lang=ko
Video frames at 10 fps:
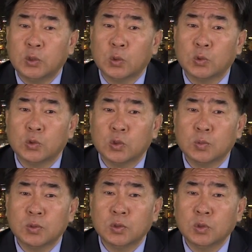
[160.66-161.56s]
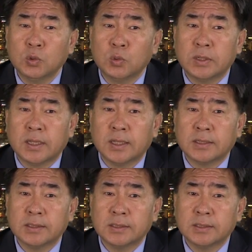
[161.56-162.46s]
요즘은 우리가
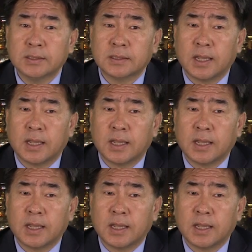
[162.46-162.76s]
그